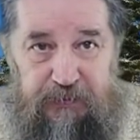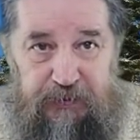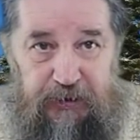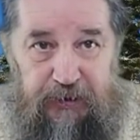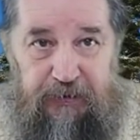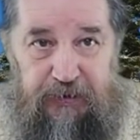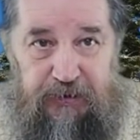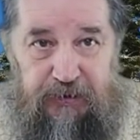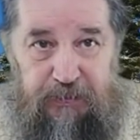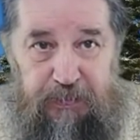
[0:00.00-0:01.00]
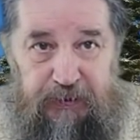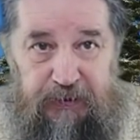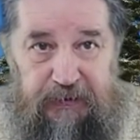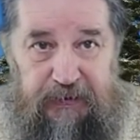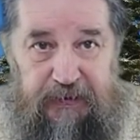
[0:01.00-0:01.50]
человеческое
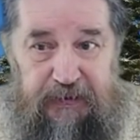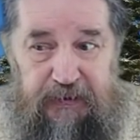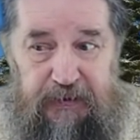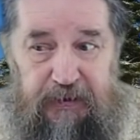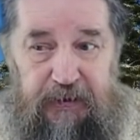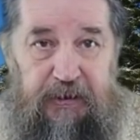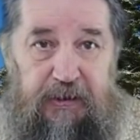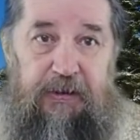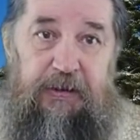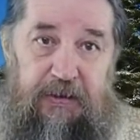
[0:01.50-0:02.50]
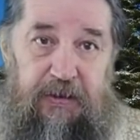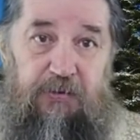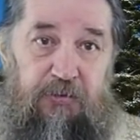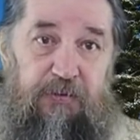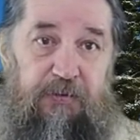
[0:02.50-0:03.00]
предназначение и
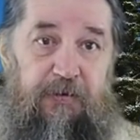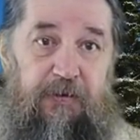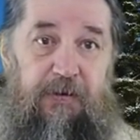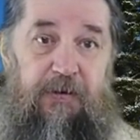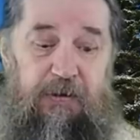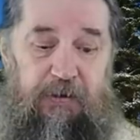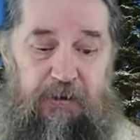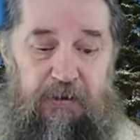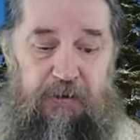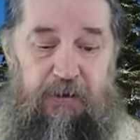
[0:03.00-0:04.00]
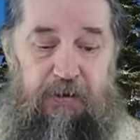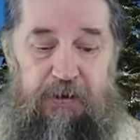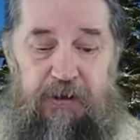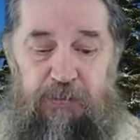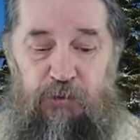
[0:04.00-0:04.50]
закон. И
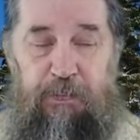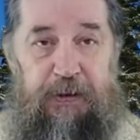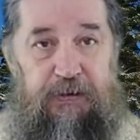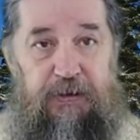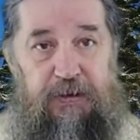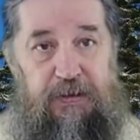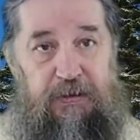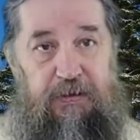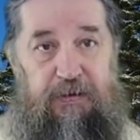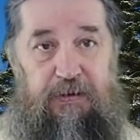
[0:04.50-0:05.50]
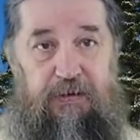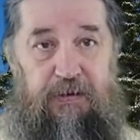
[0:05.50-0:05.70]
к нему претензии –